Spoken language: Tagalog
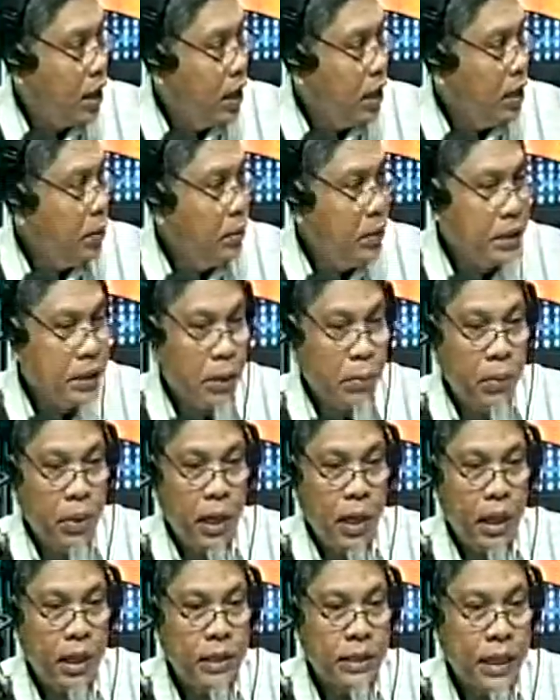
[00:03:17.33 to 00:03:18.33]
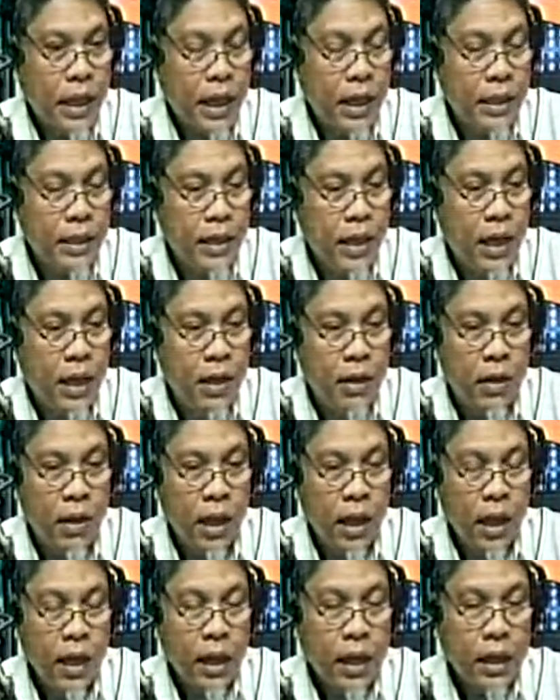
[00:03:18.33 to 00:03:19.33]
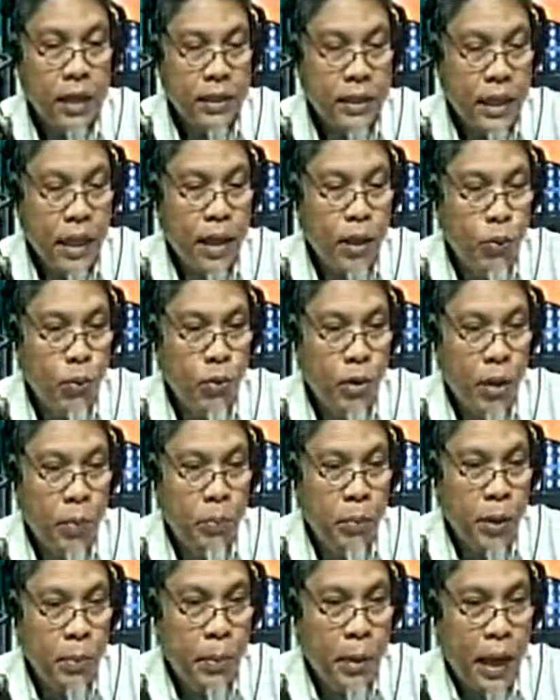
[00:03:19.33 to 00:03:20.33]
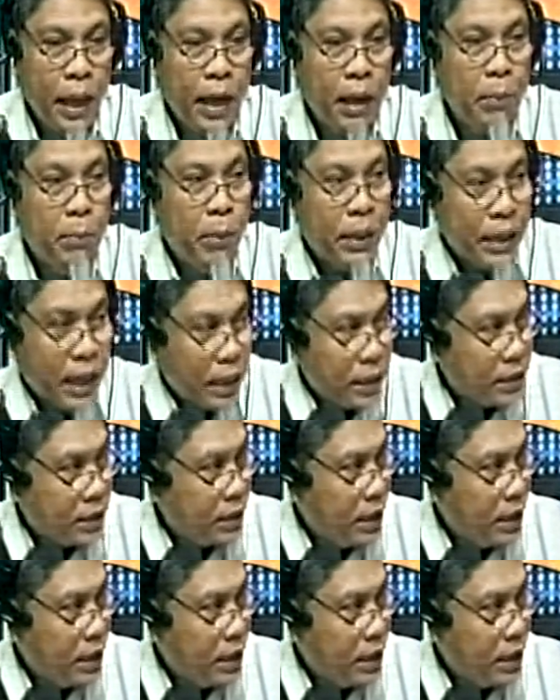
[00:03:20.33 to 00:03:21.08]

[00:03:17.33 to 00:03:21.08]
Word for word: Ibig yes. sabihin sa kanyang siya yung nagbibigay ng batas.